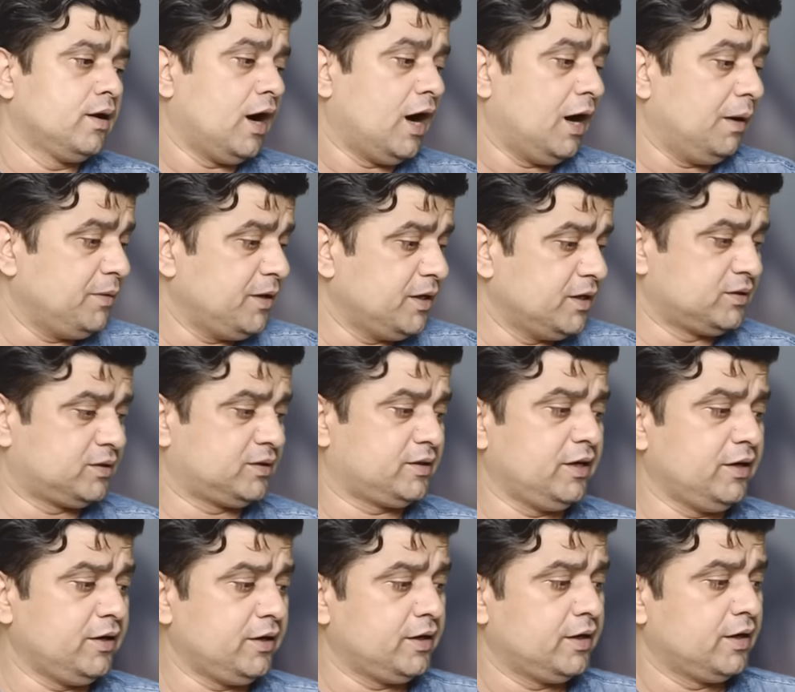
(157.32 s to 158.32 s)
हमें
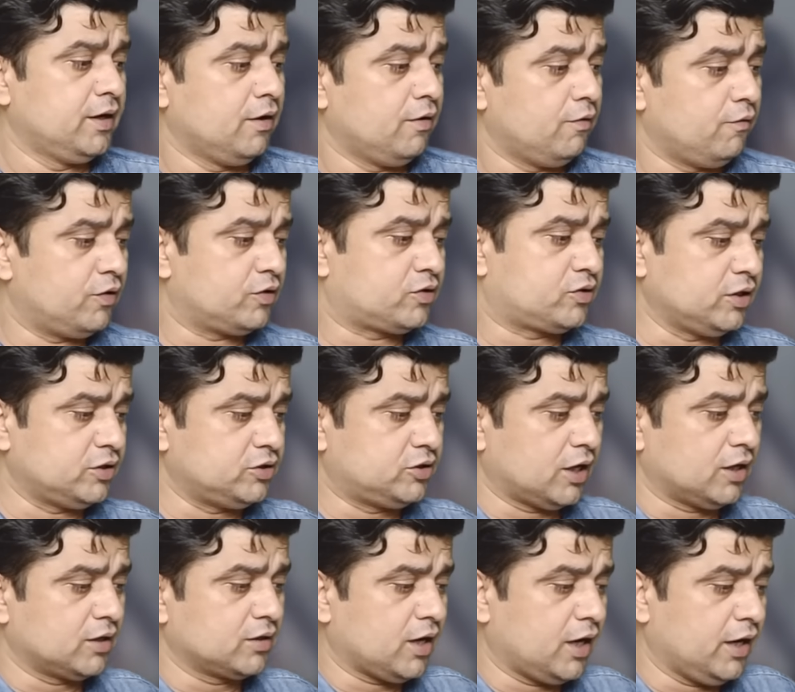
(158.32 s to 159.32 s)
इसकी विस्तृत
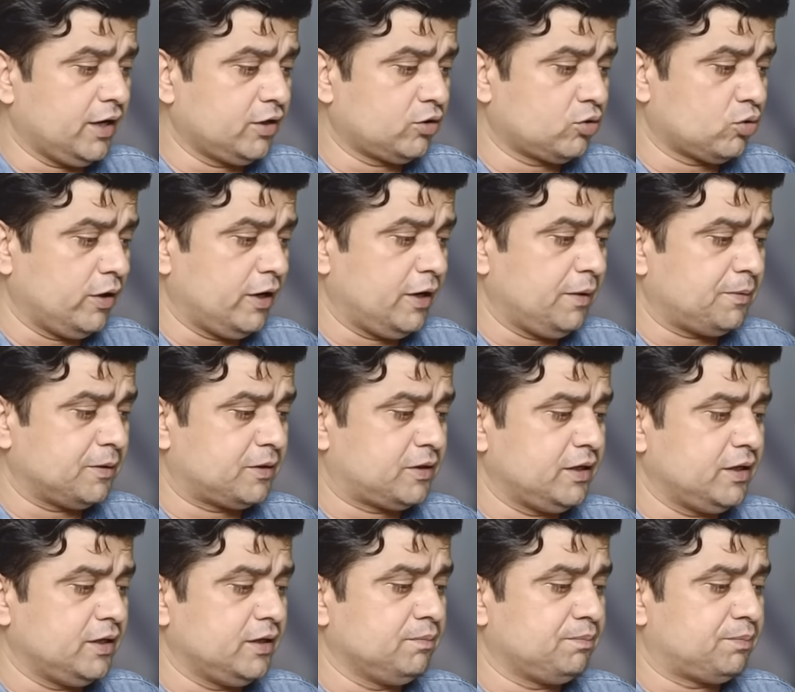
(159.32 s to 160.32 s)
जानकारी तो नहीं पति